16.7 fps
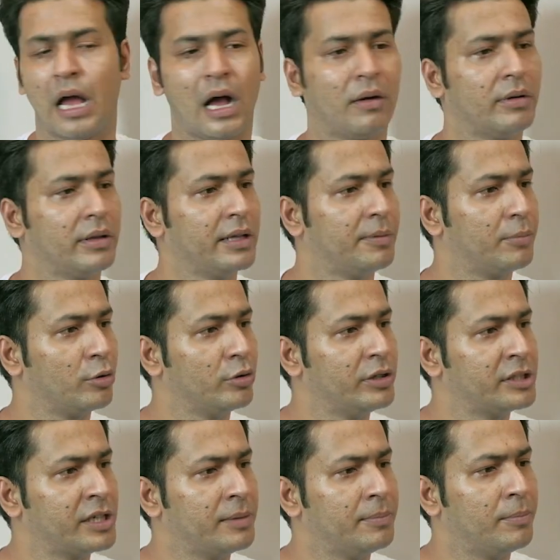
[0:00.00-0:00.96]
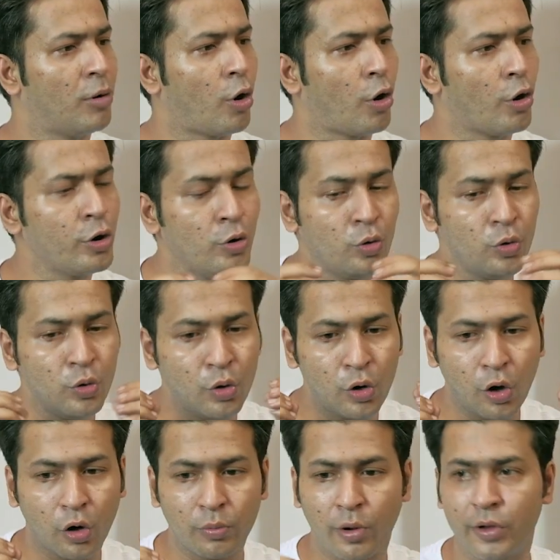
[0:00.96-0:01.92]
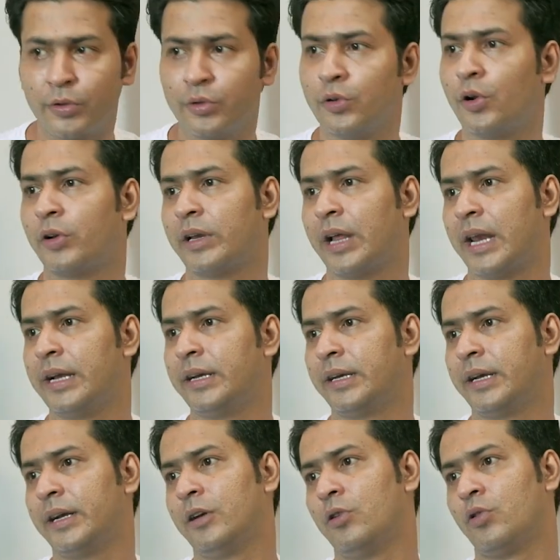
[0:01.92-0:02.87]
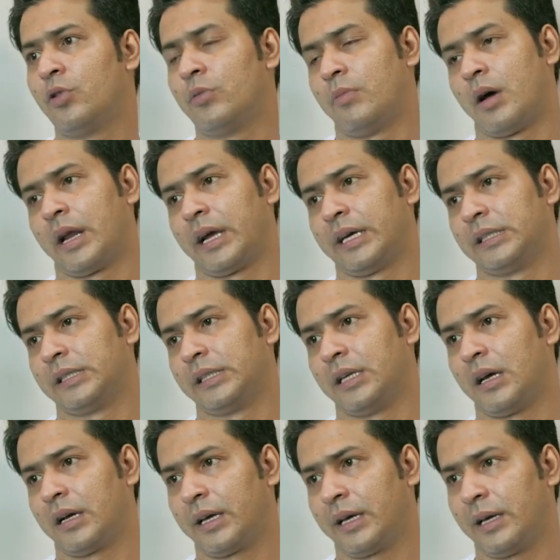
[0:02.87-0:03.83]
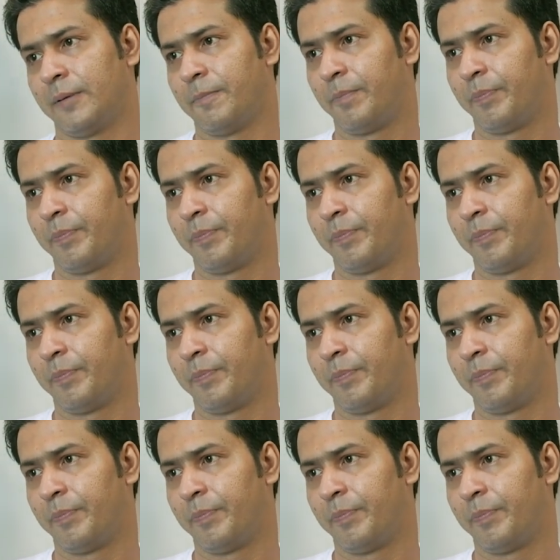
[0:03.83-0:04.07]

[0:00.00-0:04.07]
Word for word: আমাদের প্রদেশে ভয়ঙ্কর ভয়ঙ্কর ট্যালেন্টেড লোক মারা গেছে না খেয়ে